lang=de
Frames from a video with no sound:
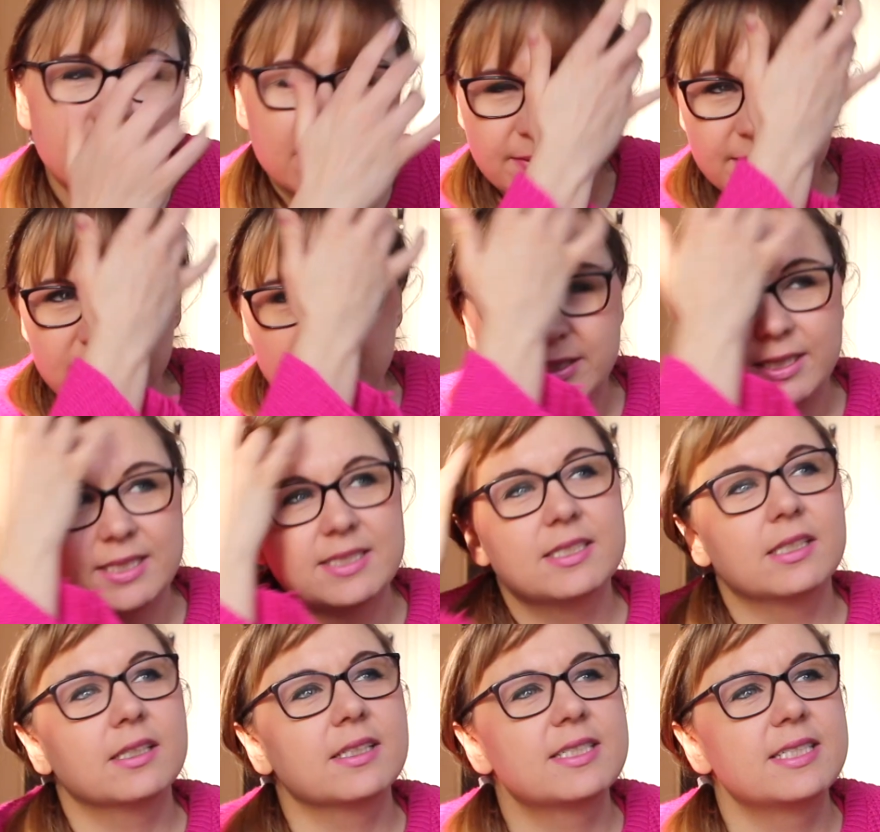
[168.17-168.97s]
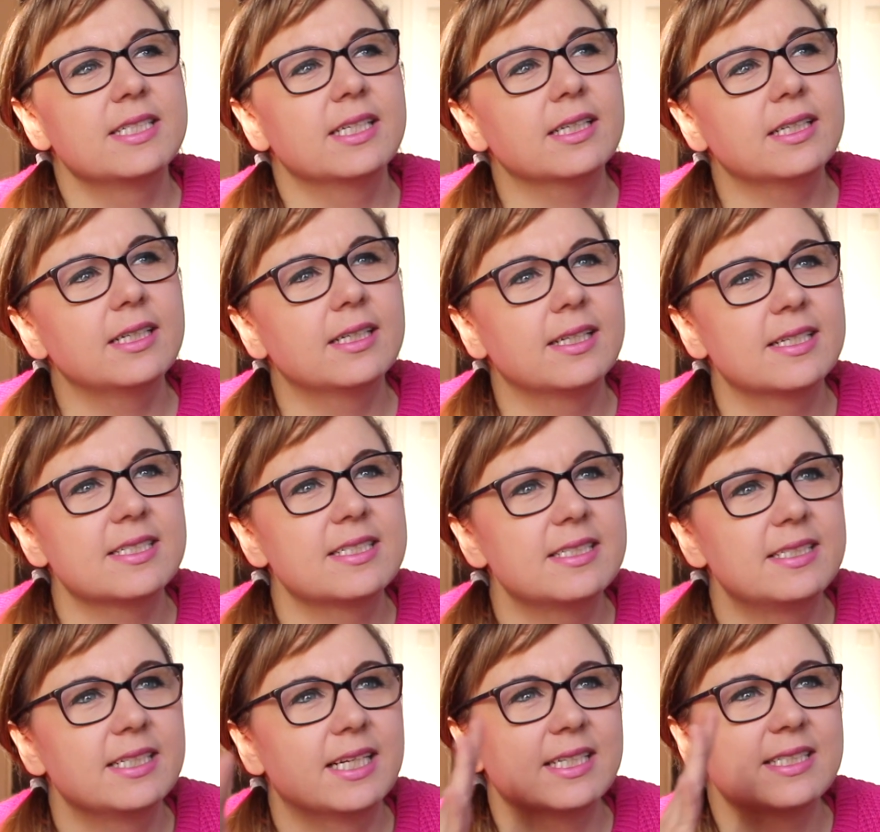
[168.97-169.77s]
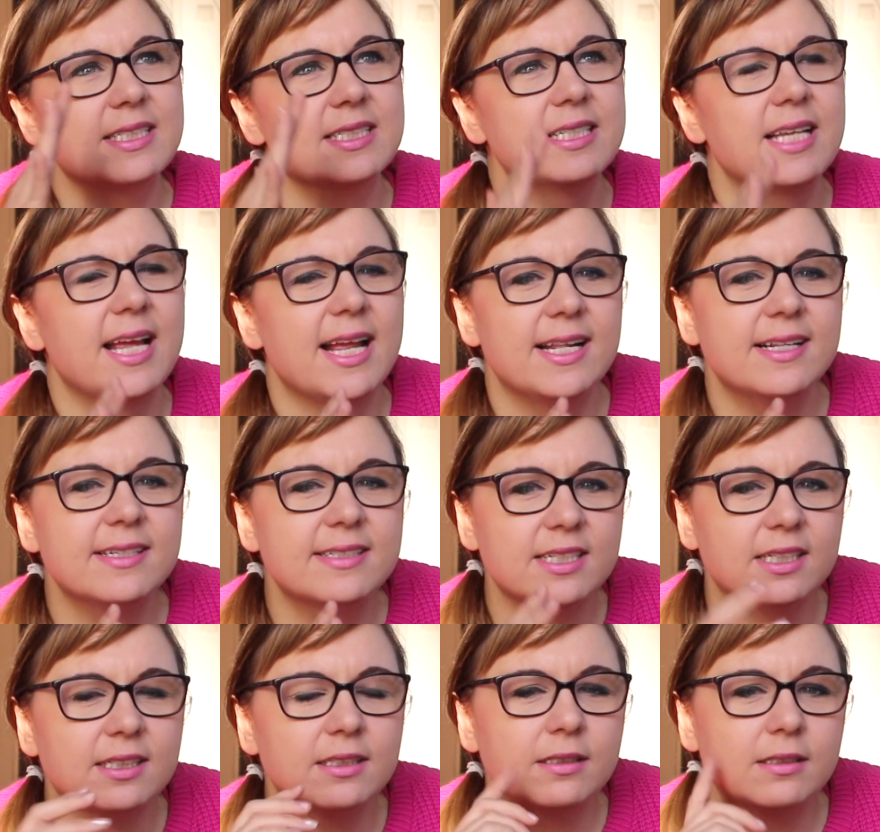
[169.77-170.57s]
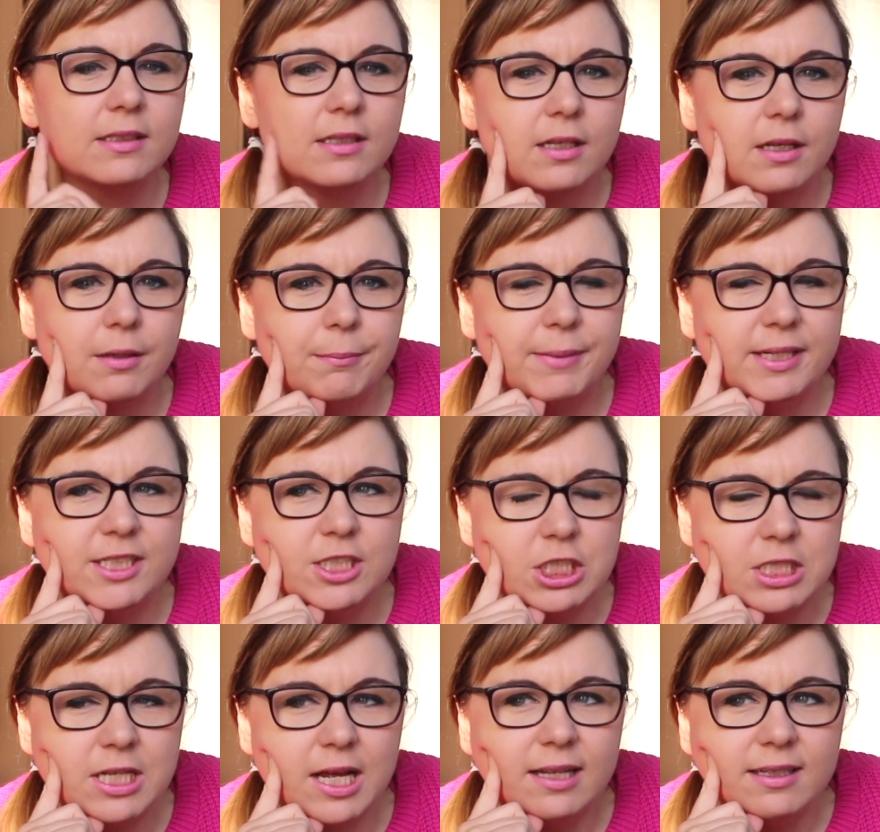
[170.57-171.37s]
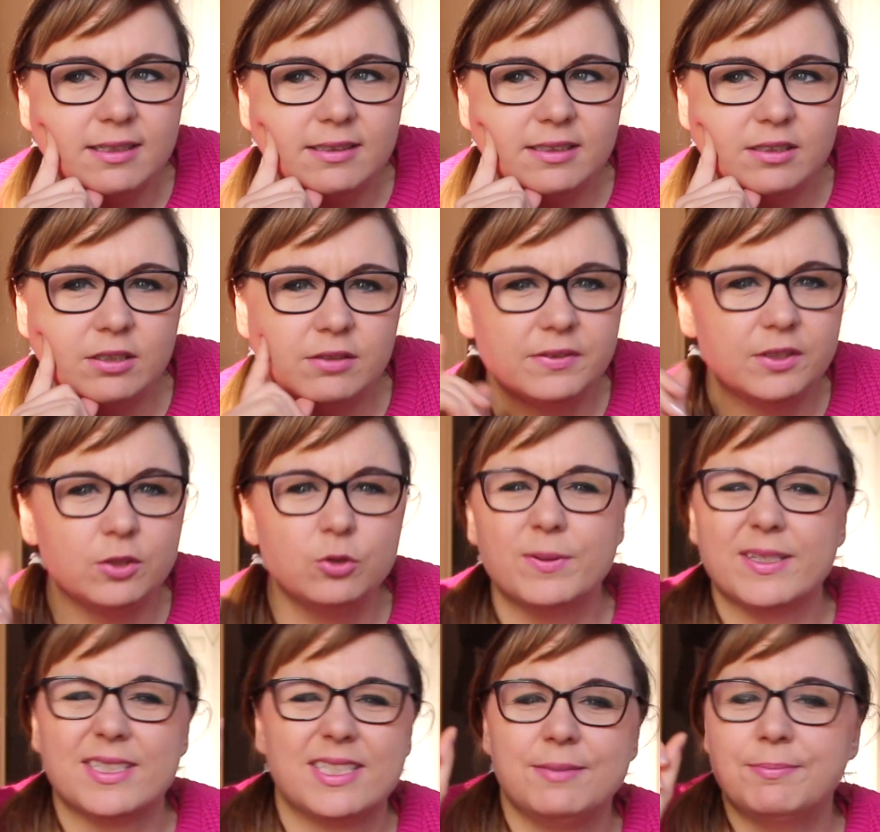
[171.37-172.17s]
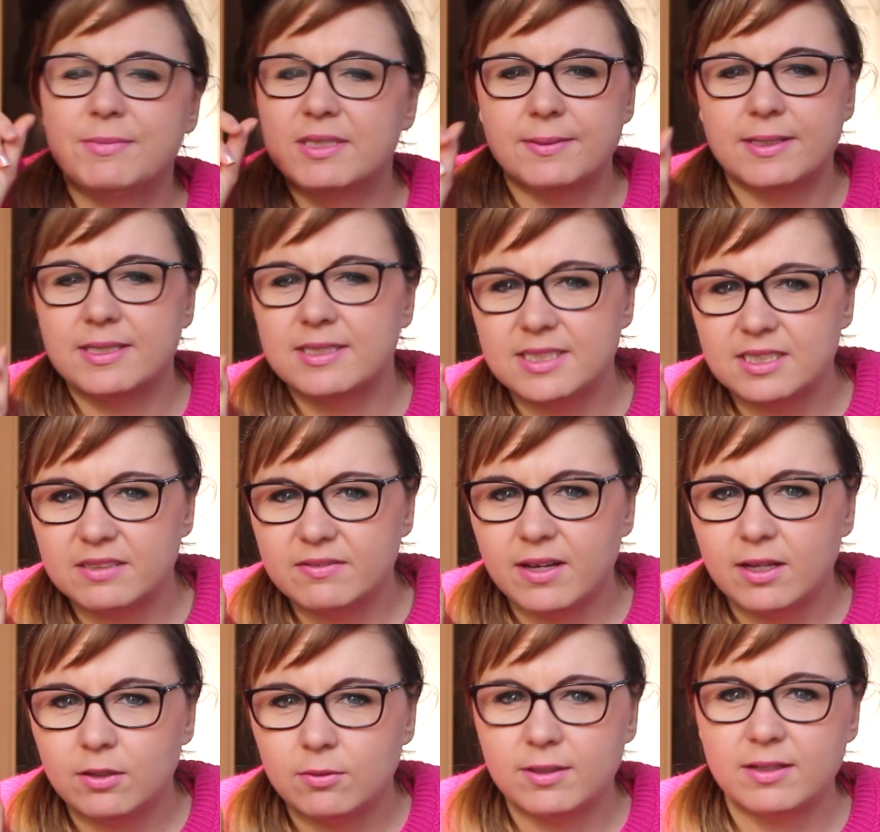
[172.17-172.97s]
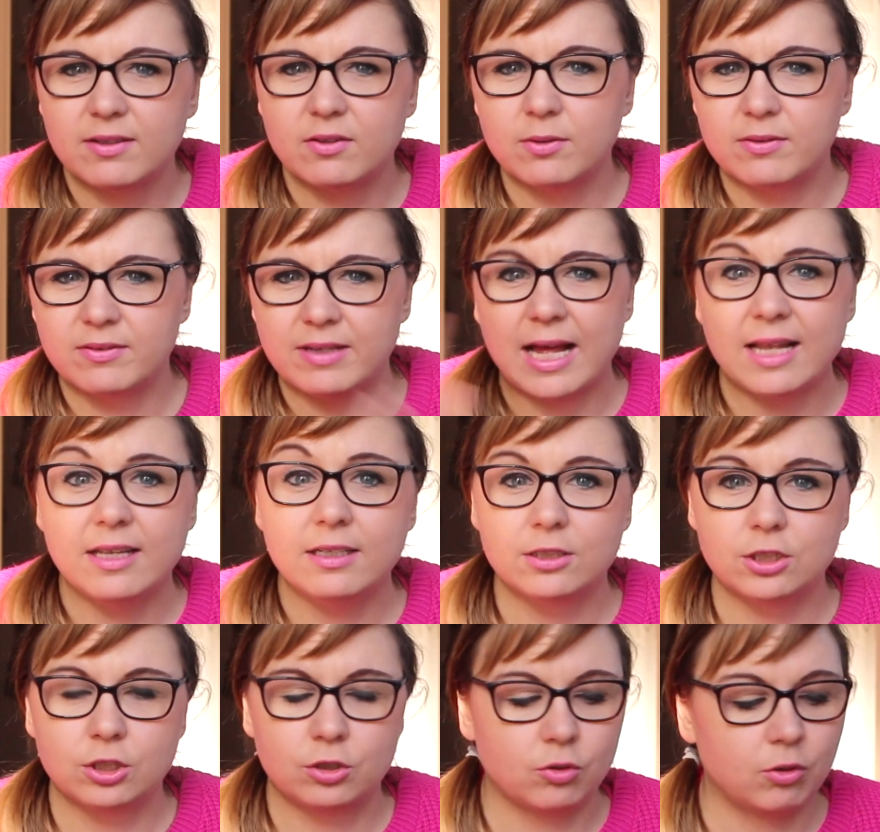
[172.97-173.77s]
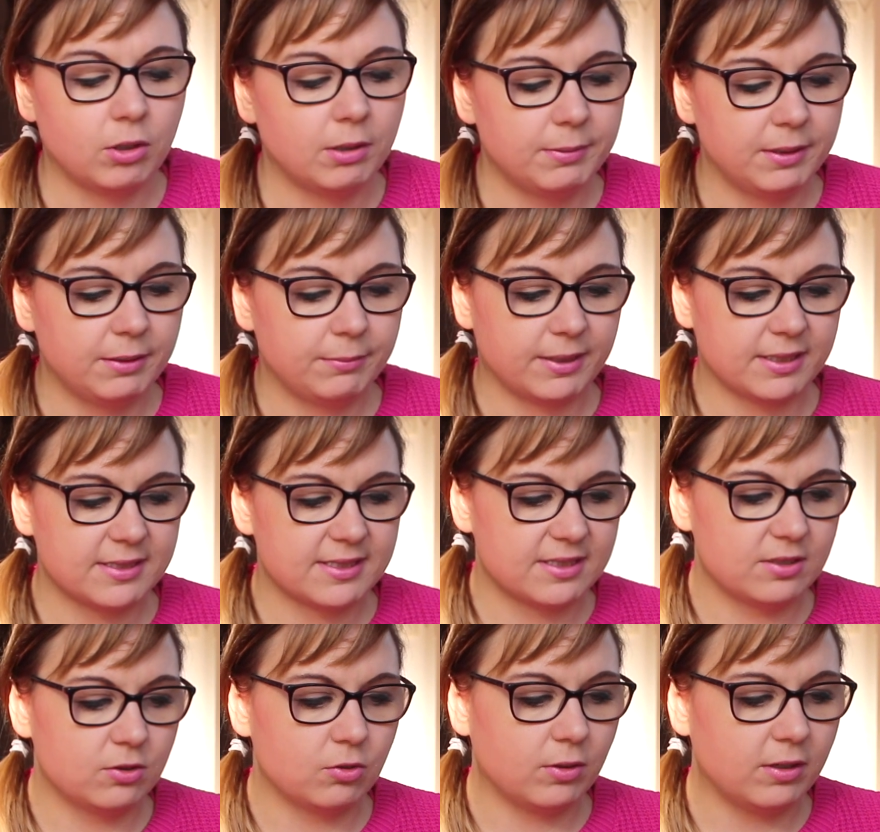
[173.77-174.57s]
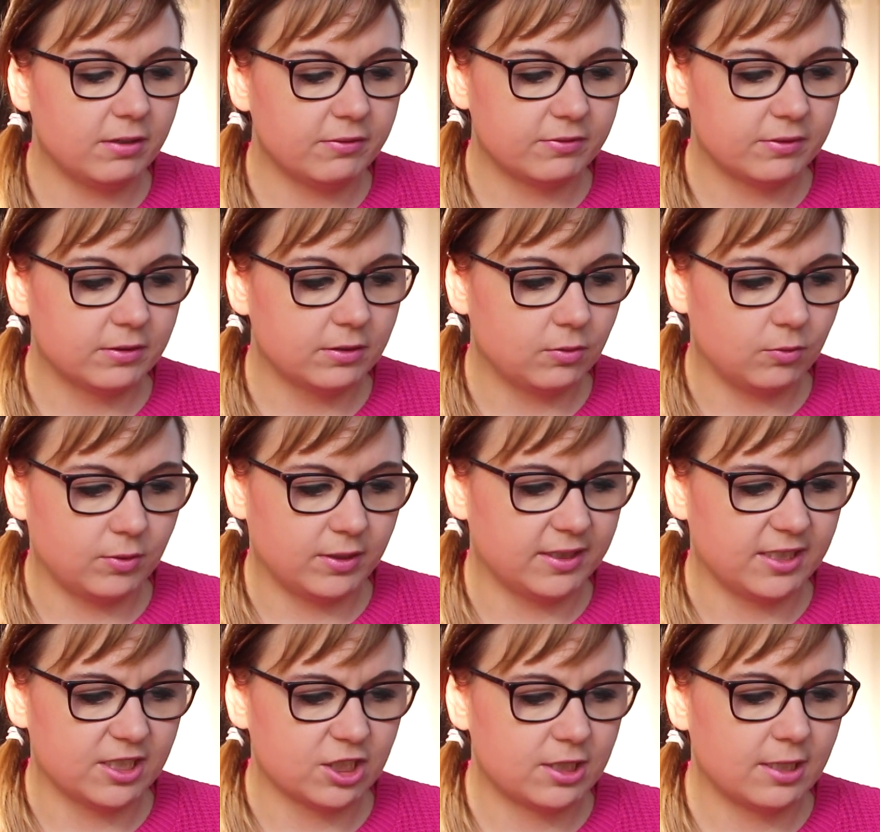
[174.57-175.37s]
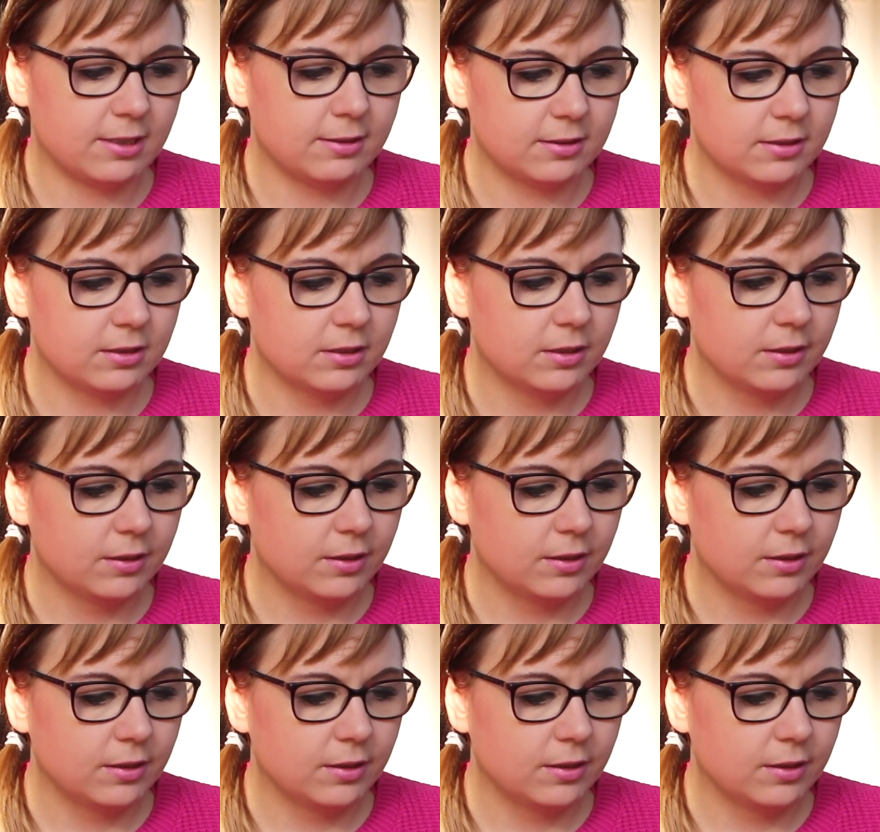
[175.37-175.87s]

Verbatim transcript: Das war so eine ganz irre Serie. Da sind die ganzen älteren Menschen, alle, die irgendwie über 27 waren oder so, sind alle gestorben in dem ganzen Dorf oder in der Stadt.